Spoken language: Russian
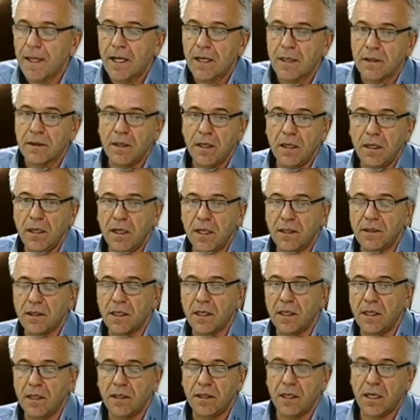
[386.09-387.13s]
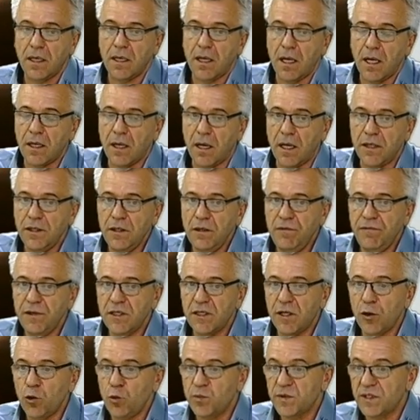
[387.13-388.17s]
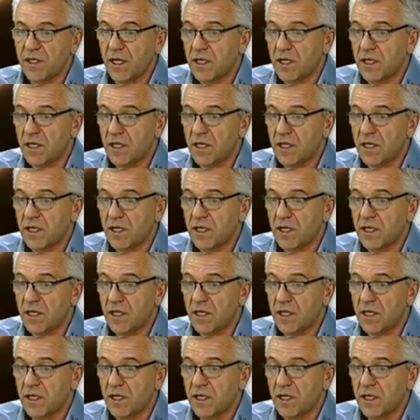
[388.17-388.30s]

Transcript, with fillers: Да, это, это один вид коррупции.